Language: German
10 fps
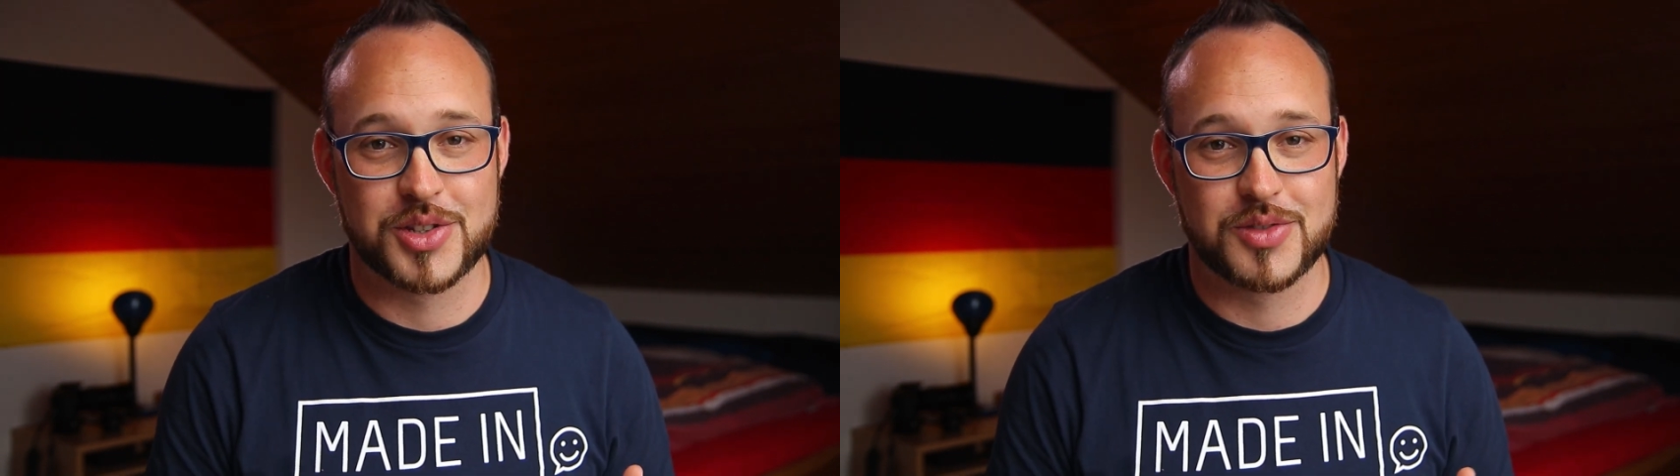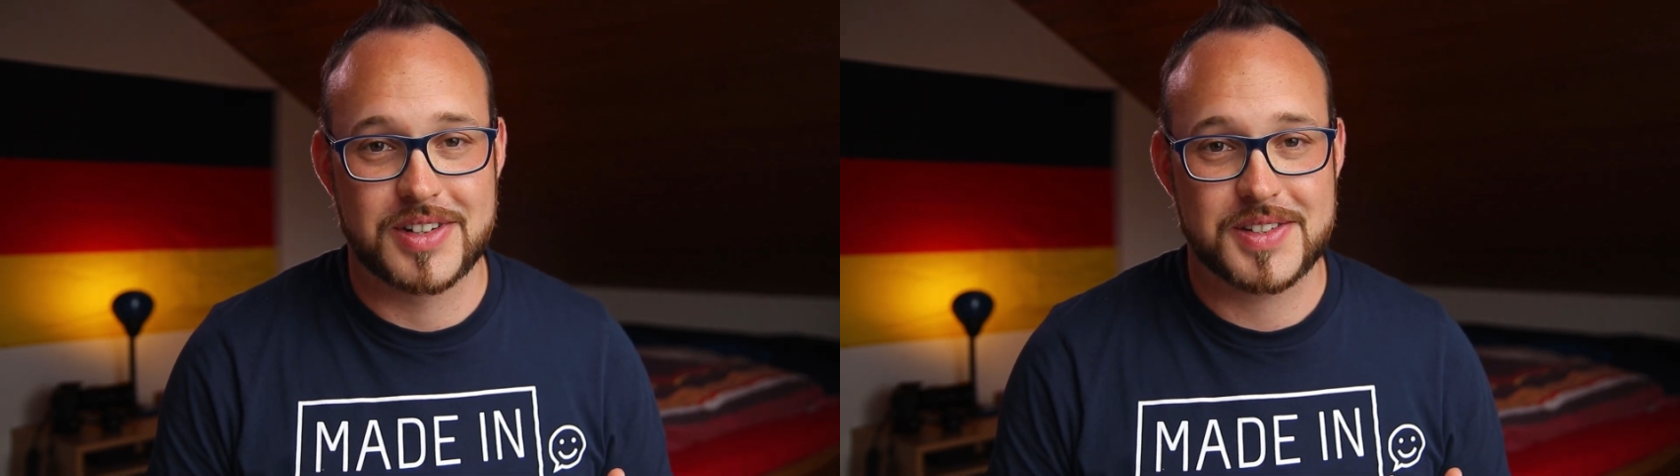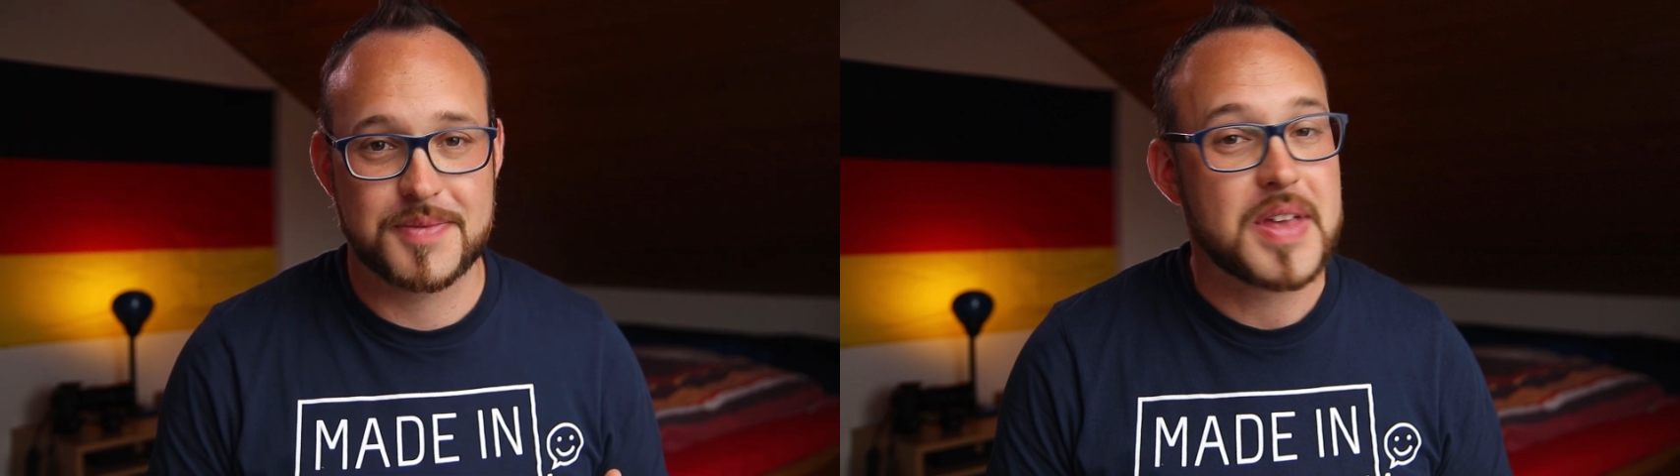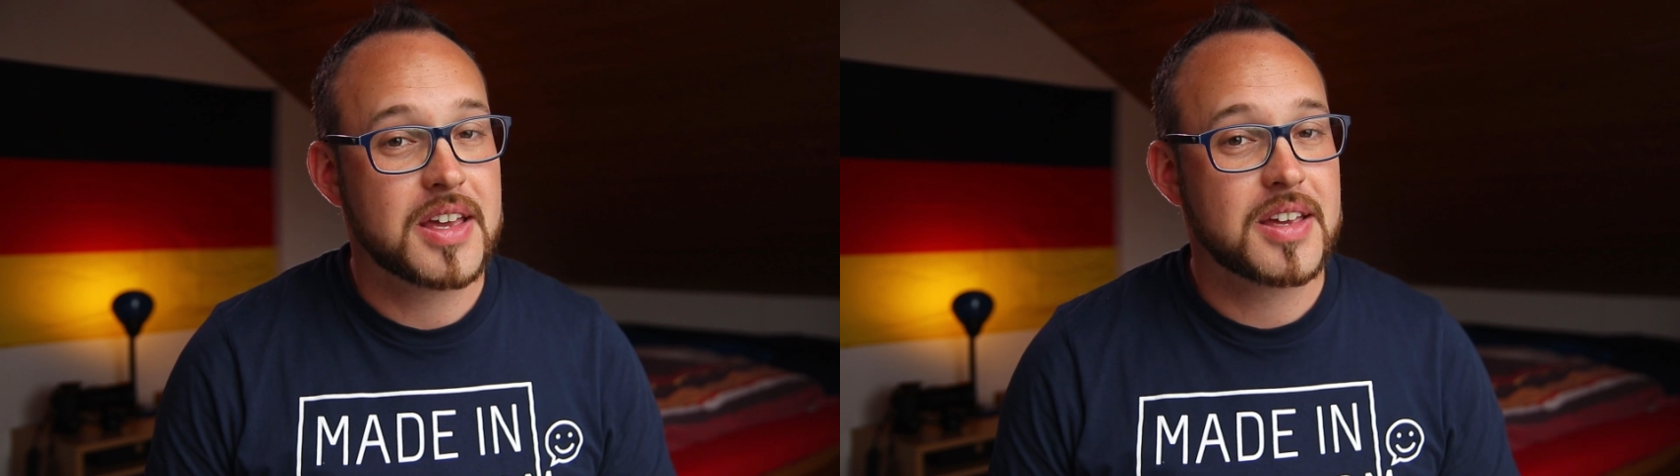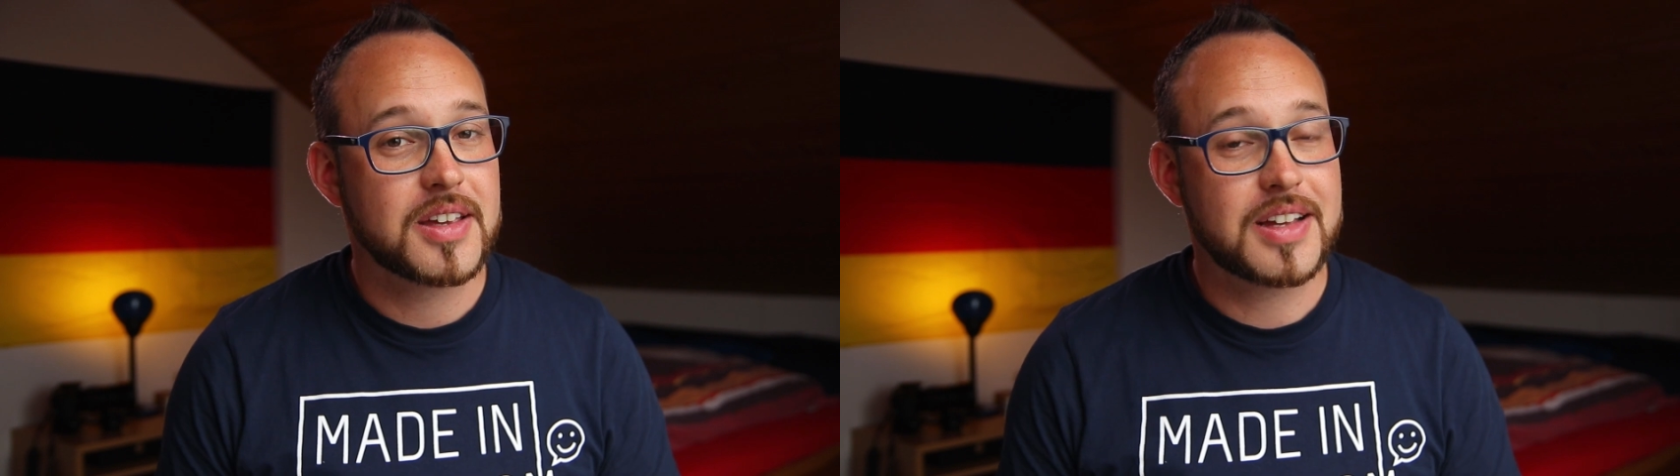sowas?
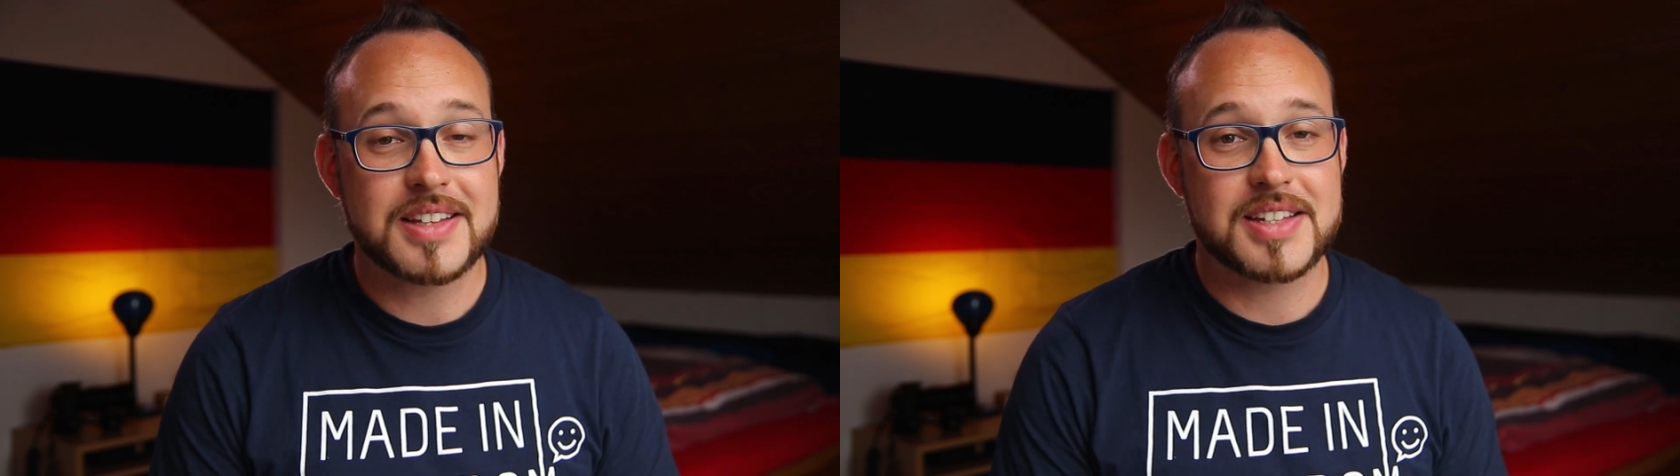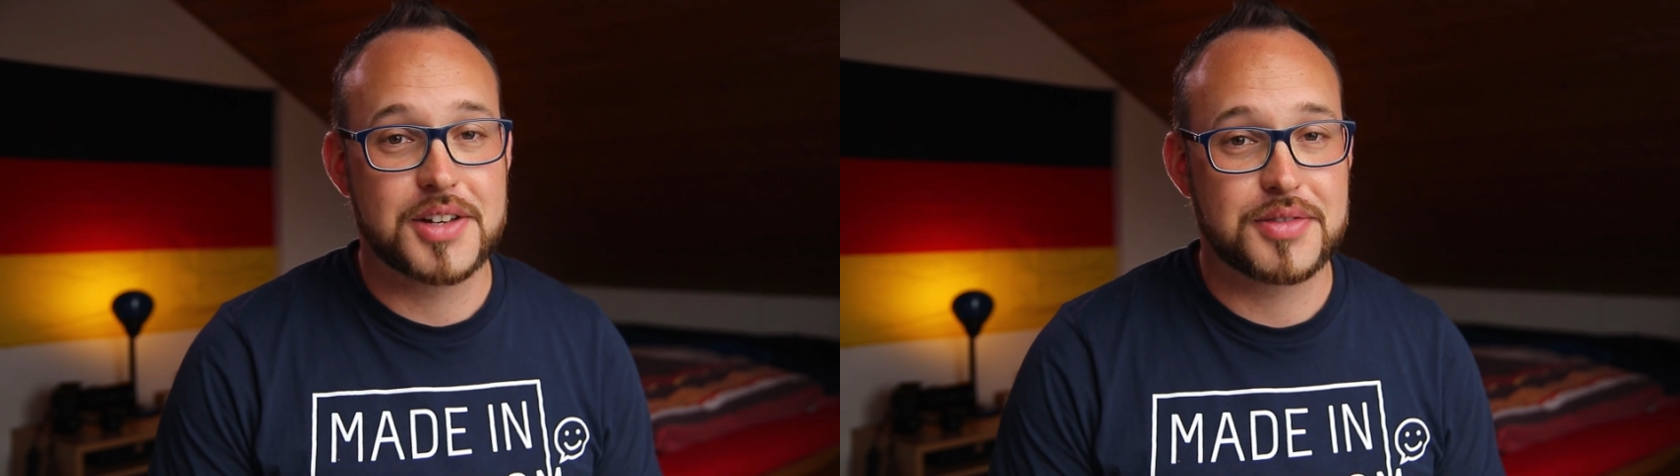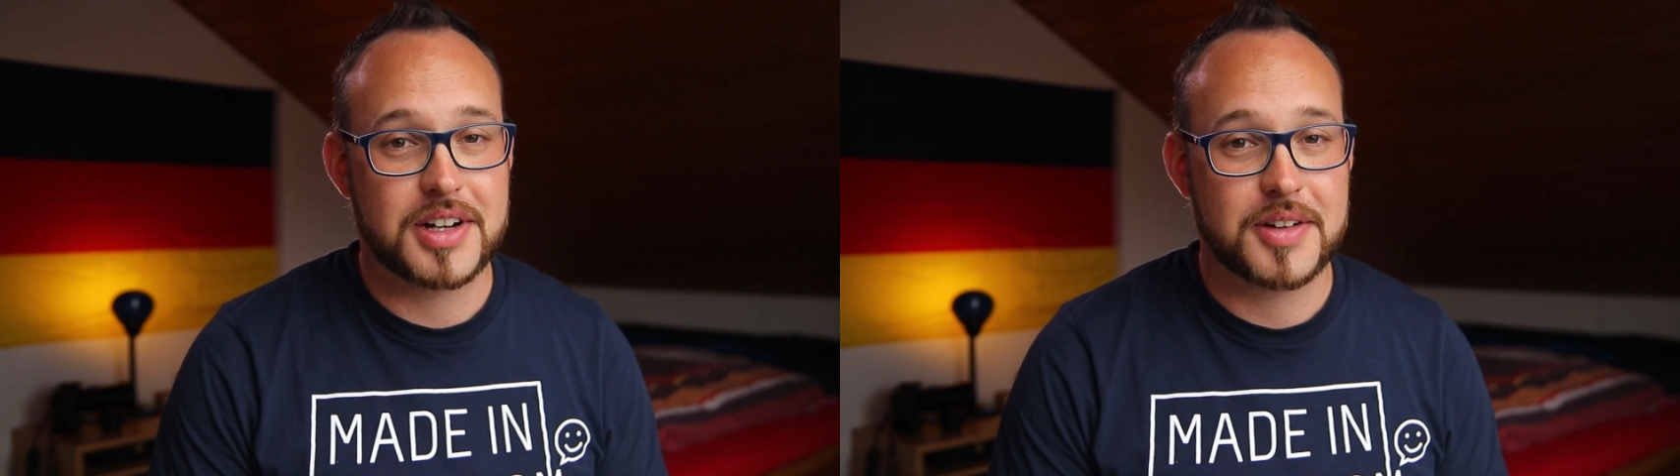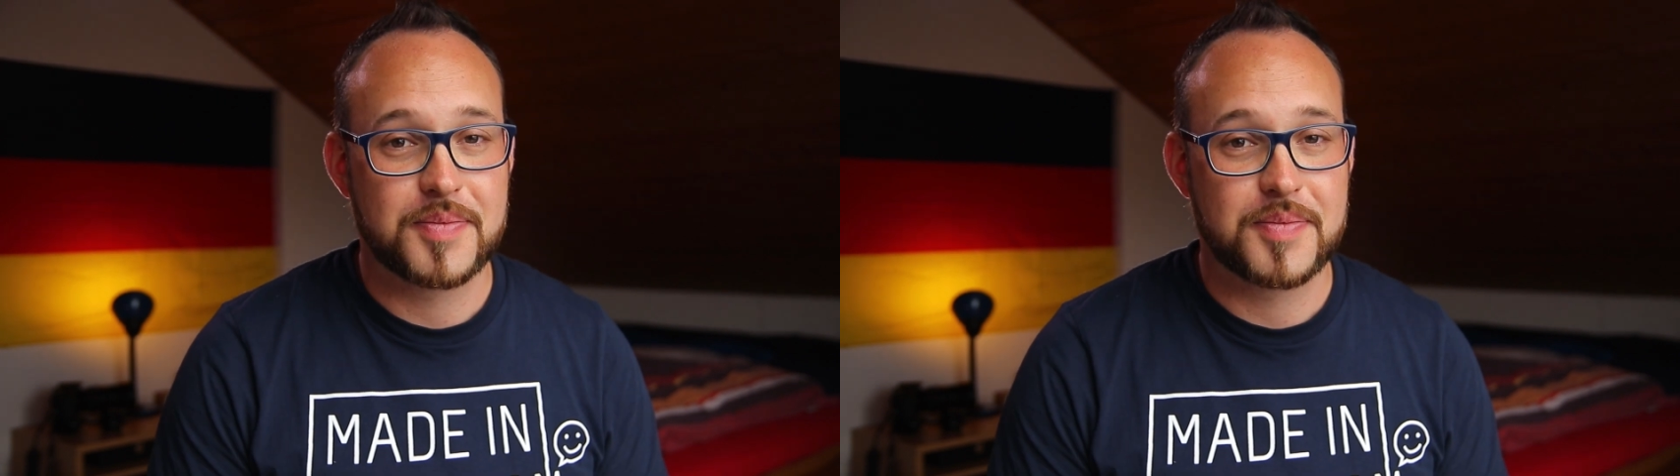Ganz einfach.